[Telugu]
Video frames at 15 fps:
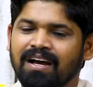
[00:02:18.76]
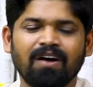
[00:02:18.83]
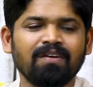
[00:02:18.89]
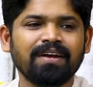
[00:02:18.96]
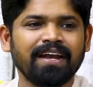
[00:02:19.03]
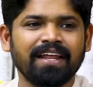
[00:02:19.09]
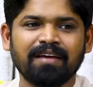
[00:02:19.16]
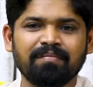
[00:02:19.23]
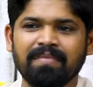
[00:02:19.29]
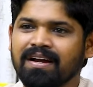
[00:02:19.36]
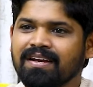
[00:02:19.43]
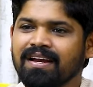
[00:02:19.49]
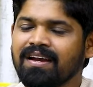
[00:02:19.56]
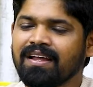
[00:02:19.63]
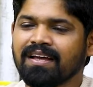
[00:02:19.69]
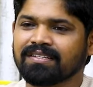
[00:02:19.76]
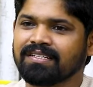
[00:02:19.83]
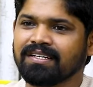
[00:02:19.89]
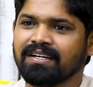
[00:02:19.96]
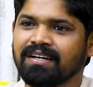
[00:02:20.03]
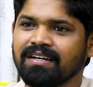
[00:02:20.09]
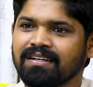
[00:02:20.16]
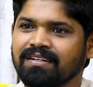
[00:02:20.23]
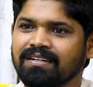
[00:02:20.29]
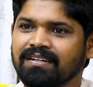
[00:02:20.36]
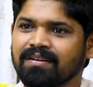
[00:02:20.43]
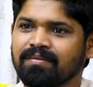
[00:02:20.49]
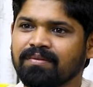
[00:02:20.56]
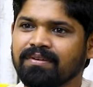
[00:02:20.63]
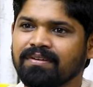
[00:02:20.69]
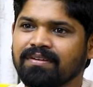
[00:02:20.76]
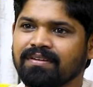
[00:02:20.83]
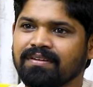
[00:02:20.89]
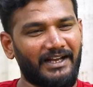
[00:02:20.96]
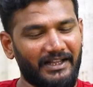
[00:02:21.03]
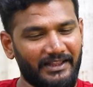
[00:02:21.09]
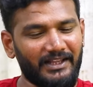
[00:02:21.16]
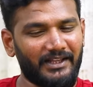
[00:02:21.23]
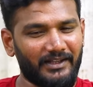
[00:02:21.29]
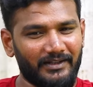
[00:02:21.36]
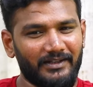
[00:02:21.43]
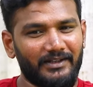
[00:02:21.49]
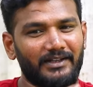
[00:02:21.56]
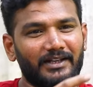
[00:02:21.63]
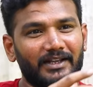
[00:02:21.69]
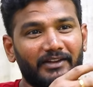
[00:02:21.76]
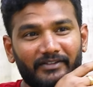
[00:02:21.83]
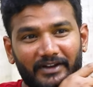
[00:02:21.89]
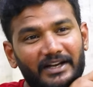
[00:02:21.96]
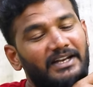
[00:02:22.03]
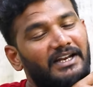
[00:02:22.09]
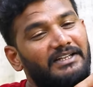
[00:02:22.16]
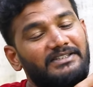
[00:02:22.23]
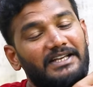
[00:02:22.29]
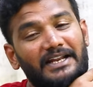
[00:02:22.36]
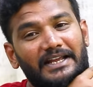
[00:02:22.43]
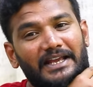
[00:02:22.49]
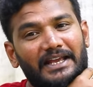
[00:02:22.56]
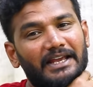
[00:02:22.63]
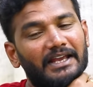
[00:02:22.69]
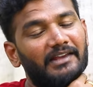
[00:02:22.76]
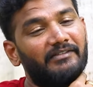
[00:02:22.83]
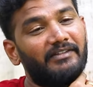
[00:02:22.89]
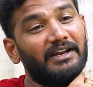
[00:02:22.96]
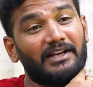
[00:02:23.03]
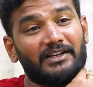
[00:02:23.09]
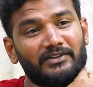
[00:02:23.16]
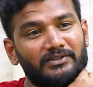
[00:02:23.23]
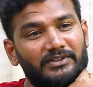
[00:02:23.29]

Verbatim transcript: అవును నేను ఏం మాట్లాడినా యాక్చువల్గా అప్పుడు అదే ఇవన్నీ నాకు ఇవి నాకు